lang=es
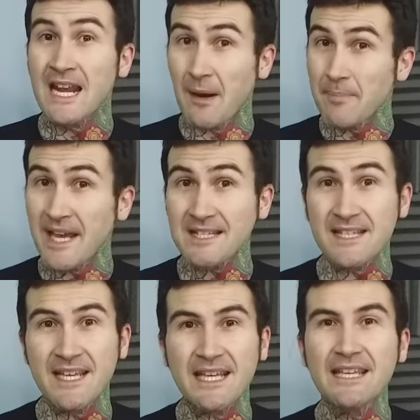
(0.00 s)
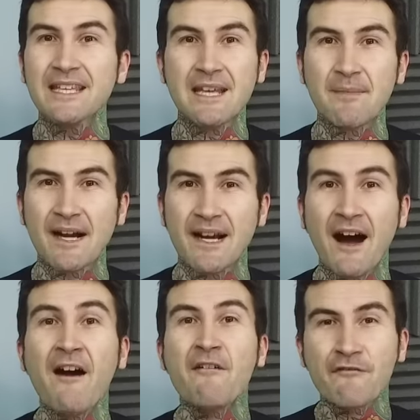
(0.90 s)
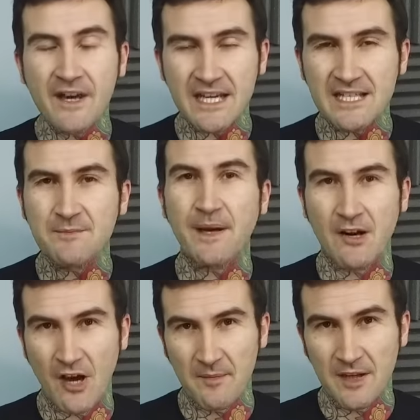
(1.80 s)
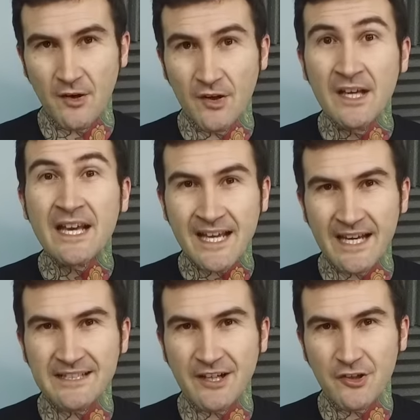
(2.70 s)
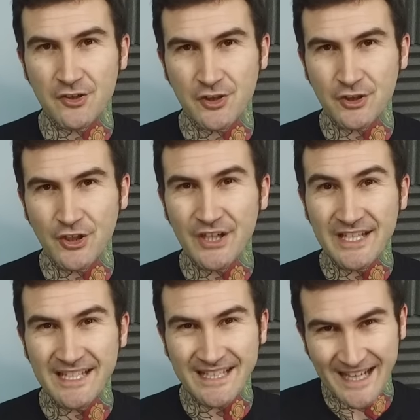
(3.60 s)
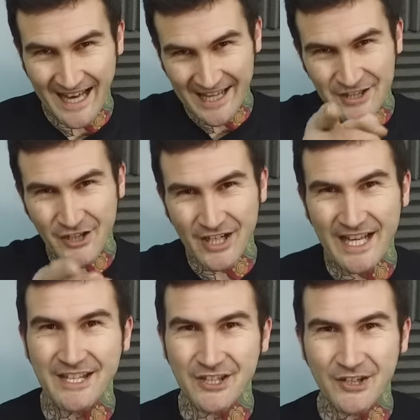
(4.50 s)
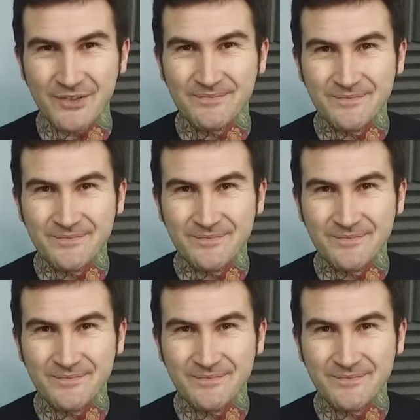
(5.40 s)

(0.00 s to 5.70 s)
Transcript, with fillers: la PHI de Yamaha, Fénix para los amigos. Quédate con nosotros y adentro con la intro.